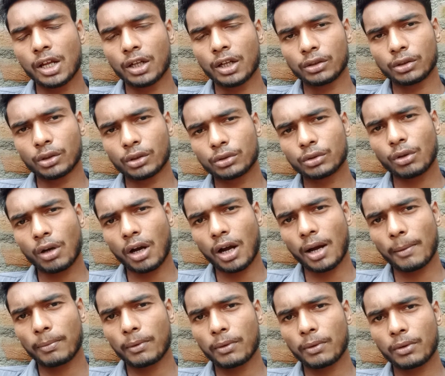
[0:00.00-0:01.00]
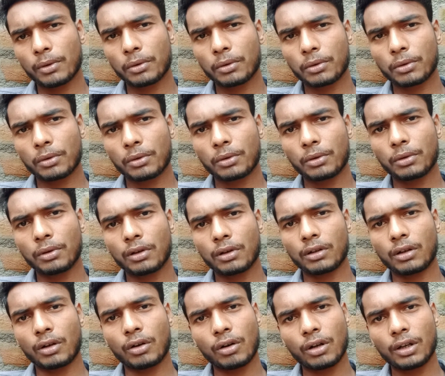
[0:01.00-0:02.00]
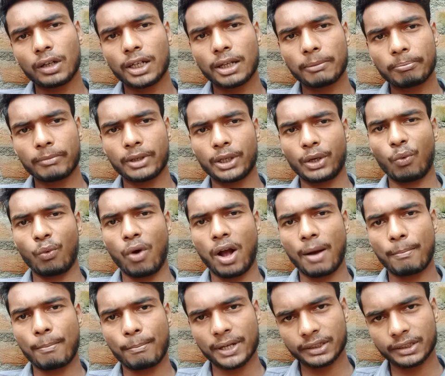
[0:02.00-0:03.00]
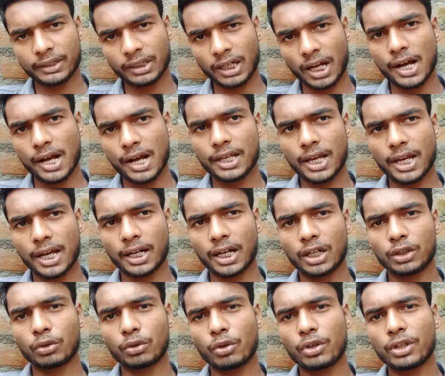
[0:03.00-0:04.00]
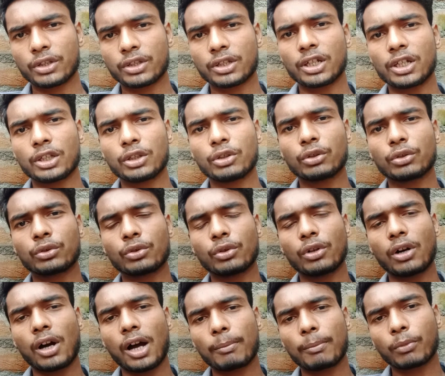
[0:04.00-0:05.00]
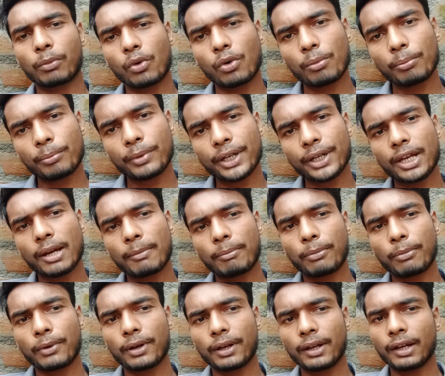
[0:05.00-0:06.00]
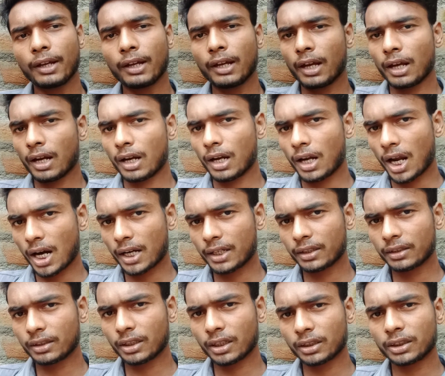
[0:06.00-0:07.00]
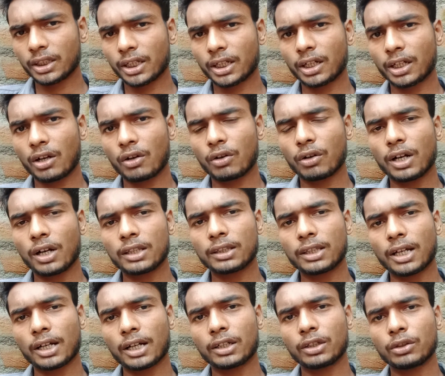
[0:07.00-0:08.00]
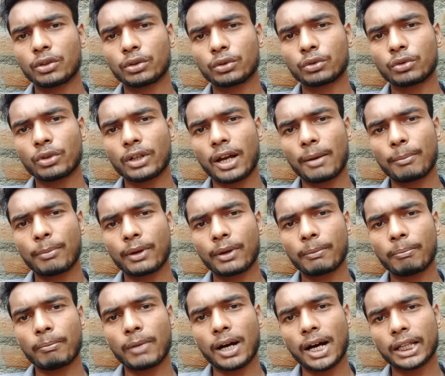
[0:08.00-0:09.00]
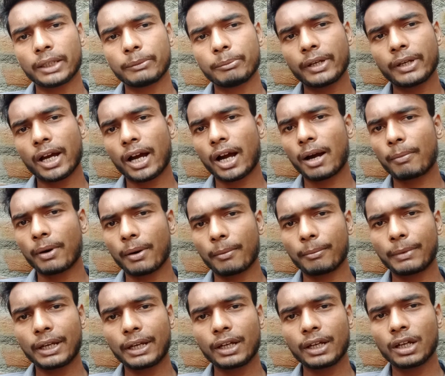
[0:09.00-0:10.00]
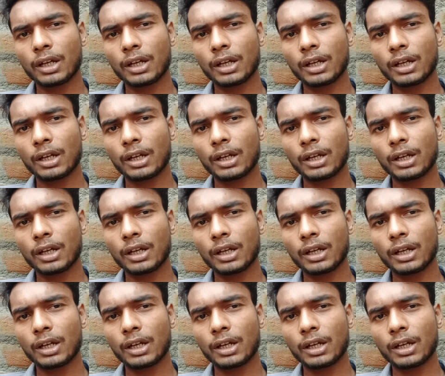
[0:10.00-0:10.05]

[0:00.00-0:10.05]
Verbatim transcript: दोस्तों आप लोगों को ऑल नंबर वापस आ जाएगा तो इसके लिए दोस्तों आपको बी डी एफ लास्ट तक देखना होगा ताकि दोस्तों यहाँ पे बाद में आप हमें